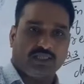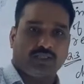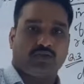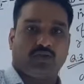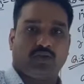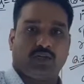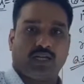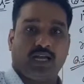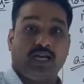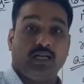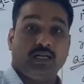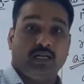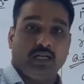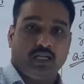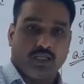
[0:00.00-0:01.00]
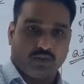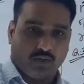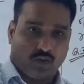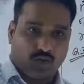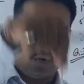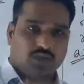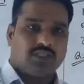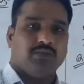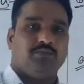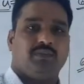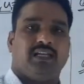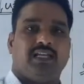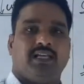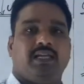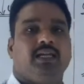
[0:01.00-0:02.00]
से थ्रो किया दोनों जब
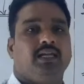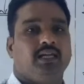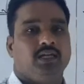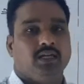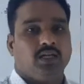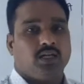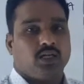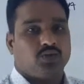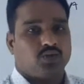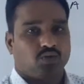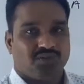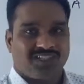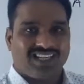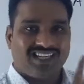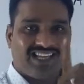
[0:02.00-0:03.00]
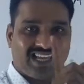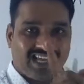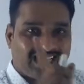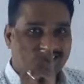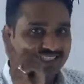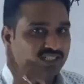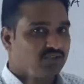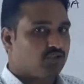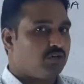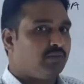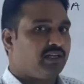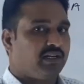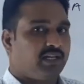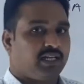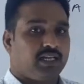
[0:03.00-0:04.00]
मिलेंगे तो उनके लिए एक चीज़
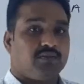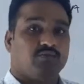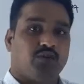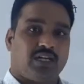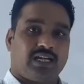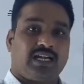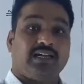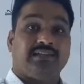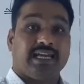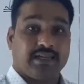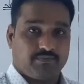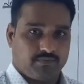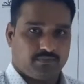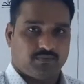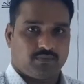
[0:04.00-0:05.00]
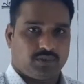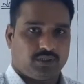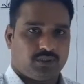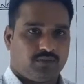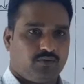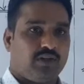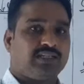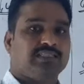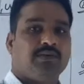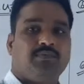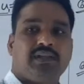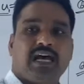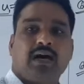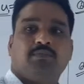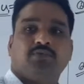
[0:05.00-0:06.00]
कॉमन रहेगी वो रहेगा टाइम फॉर
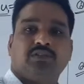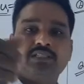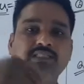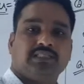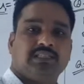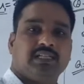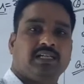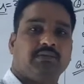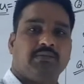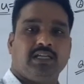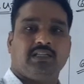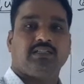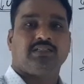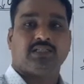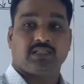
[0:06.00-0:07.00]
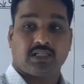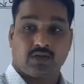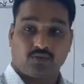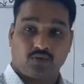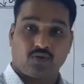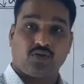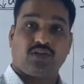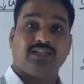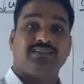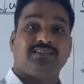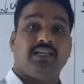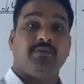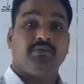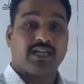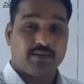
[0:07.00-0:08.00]
एग्जाम्पल आप उधर से चल रहे मैं इधर से चल रहा हूँ दोनों अगर
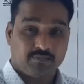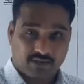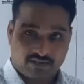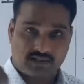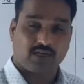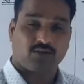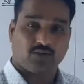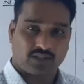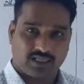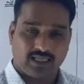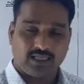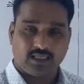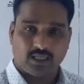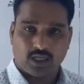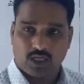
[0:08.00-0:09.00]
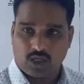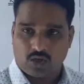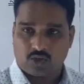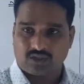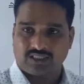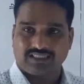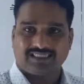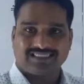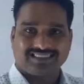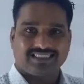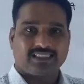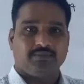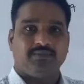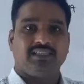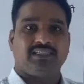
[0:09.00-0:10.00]
सेम टाइम पे स्टार्ट होते हैं और चलते
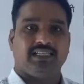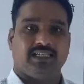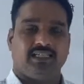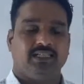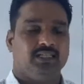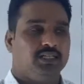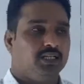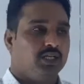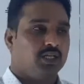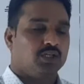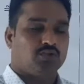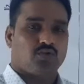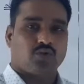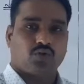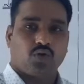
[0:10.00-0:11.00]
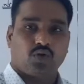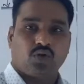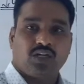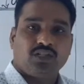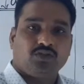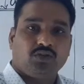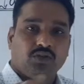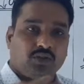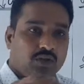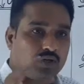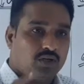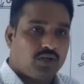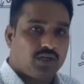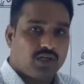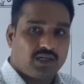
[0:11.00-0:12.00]
चलते मिलते हैं तो दोनों ने जो
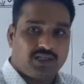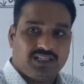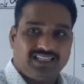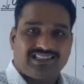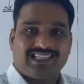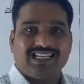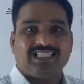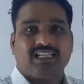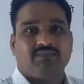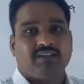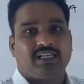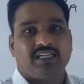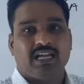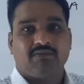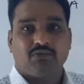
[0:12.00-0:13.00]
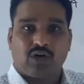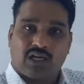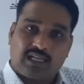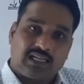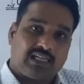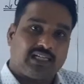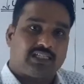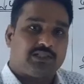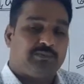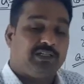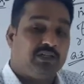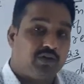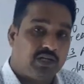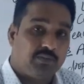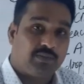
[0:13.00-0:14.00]
डिस्टेंस कवर किया वो अलग अलग
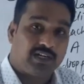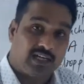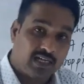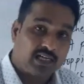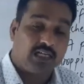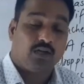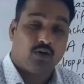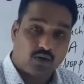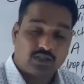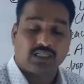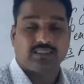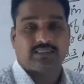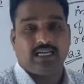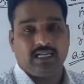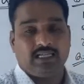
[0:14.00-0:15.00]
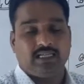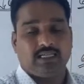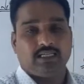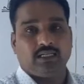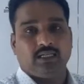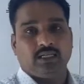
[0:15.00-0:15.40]
स्पीड होने पर अलग अलग हो सकता है